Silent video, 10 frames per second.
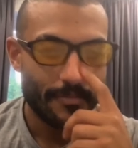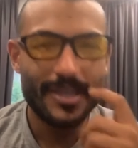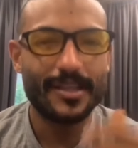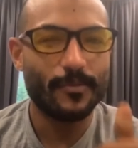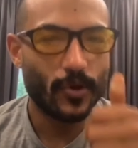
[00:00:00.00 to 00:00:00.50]

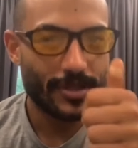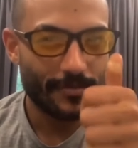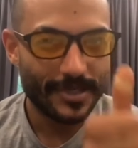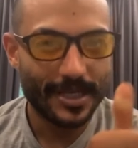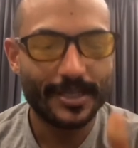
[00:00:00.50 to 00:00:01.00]
من المواد
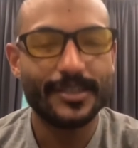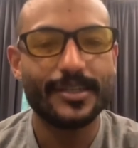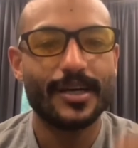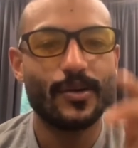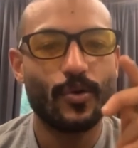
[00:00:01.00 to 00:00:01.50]

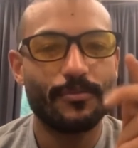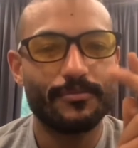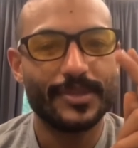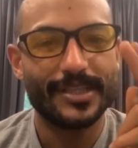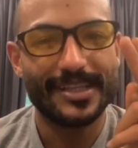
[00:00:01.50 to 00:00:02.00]
البنائيه
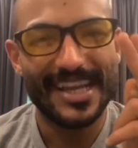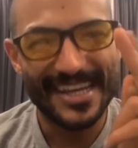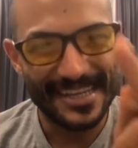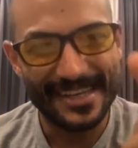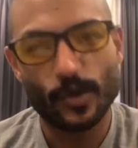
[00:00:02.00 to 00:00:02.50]
ومن
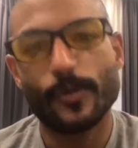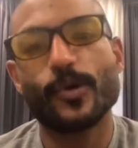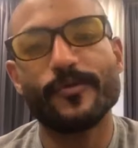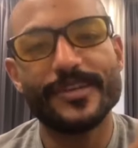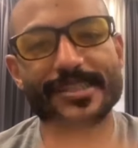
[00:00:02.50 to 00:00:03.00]
الاكل اللي انا كنت
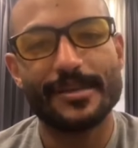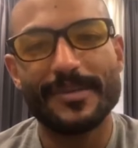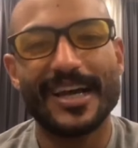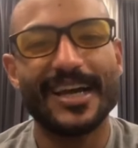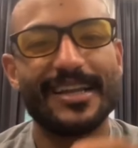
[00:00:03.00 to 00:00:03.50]
باكل فيه
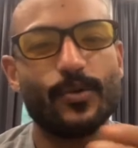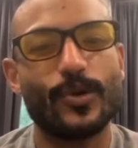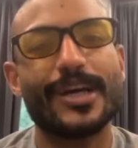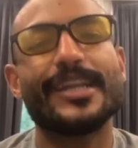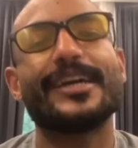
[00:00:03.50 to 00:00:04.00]
هيستامين عالي
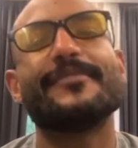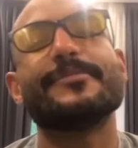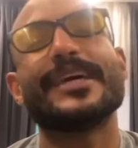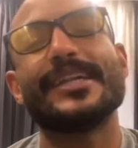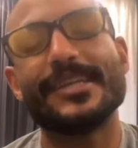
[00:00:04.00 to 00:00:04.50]
والاكل اللي
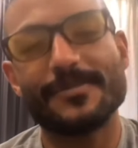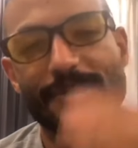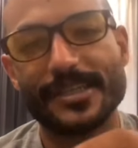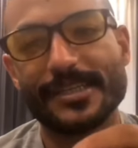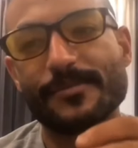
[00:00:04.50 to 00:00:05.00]
كان بيخلي جسمي
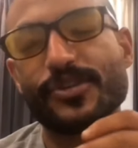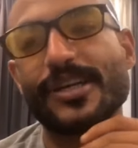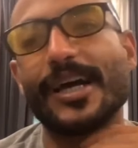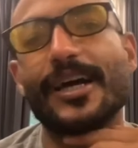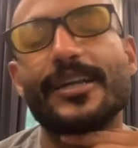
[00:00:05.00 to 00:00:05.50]
ينتج هيستامين
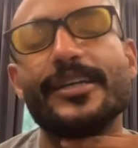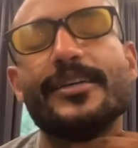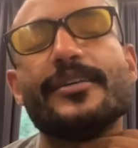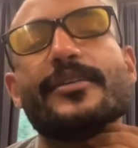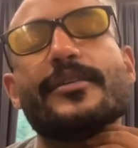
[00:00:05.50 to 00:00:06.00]
بشكل عالي